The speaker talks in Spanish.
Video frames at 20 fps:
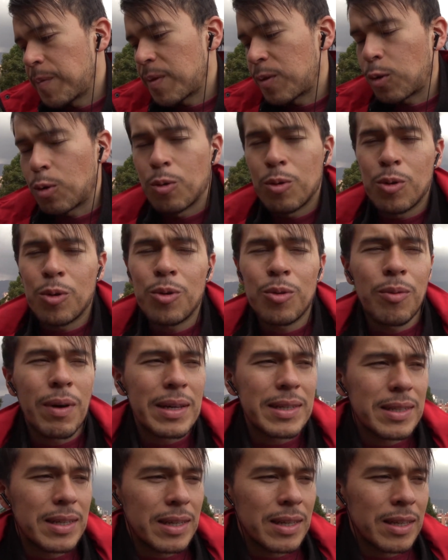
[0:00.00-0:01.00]
todo
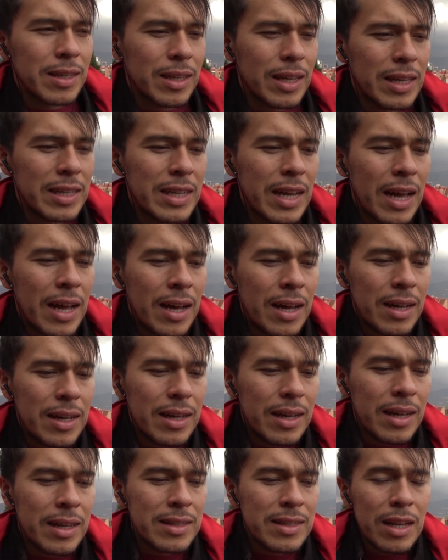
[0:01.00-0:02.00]
eh, que ya
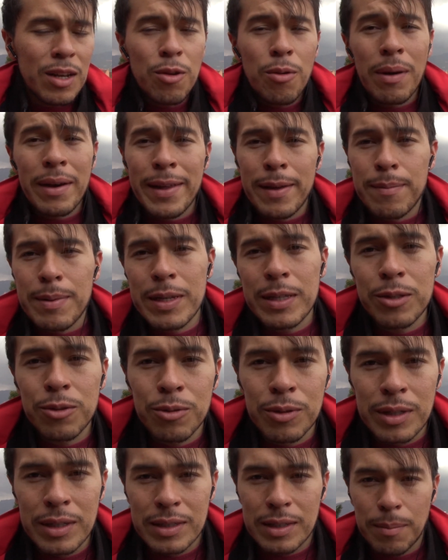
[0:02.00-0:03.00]
han salido varias veces
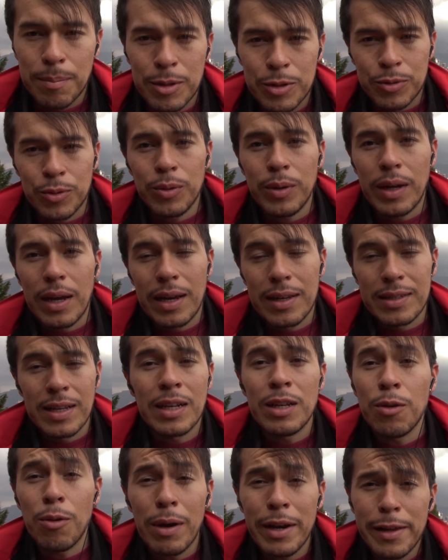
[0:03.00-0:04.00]
con esa persona, ha
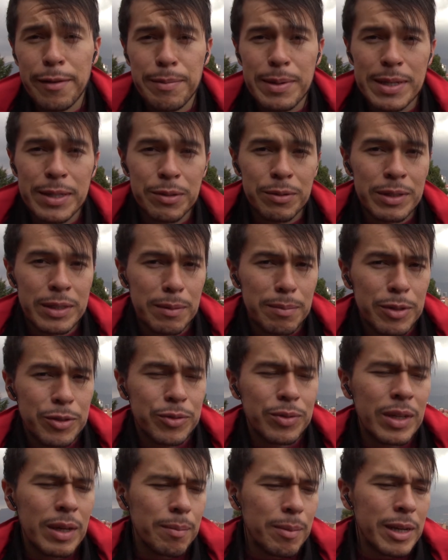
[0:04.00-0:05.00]
salido varias veces con esa
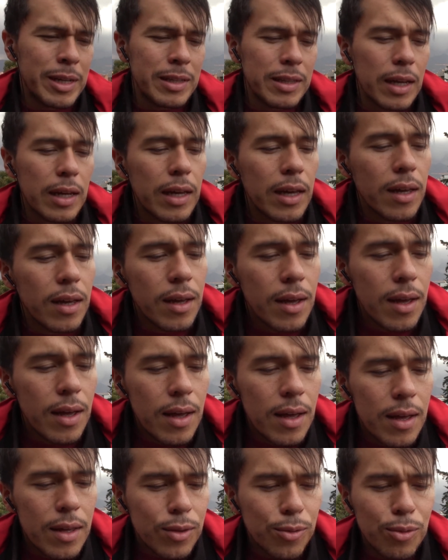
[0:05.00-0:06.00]
persona, aparenta que
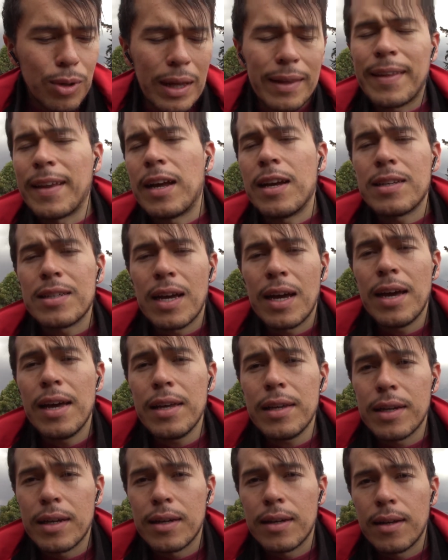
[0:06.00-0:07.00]
tú la traes a
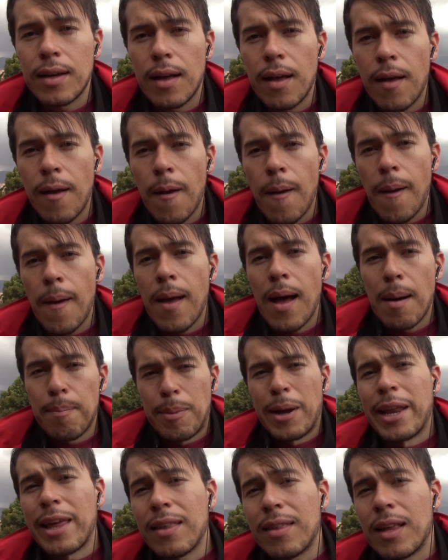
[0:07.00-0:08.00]
ella,
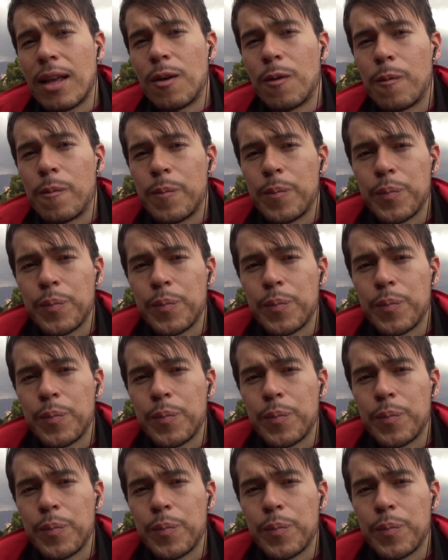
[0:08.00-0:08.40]
aparéntalo.